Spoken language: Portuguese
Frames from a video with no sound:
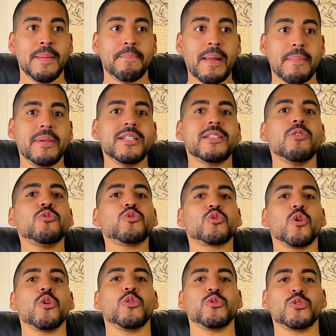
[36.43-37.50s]
para mim são
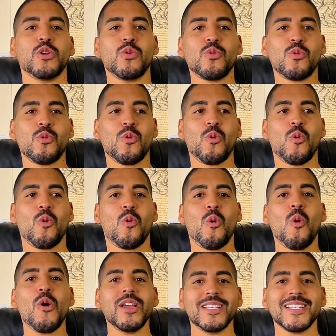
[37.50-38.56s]
sonhos, são
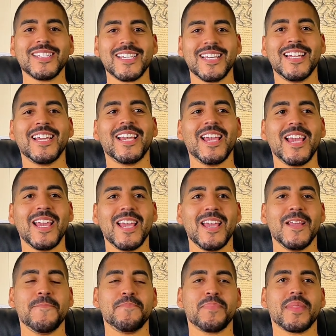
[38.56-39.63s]
coisas que,
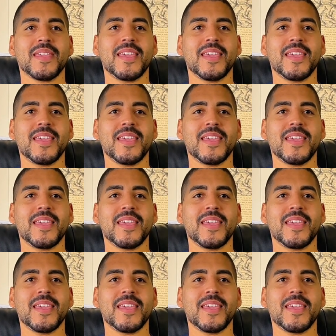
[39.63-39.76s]
que,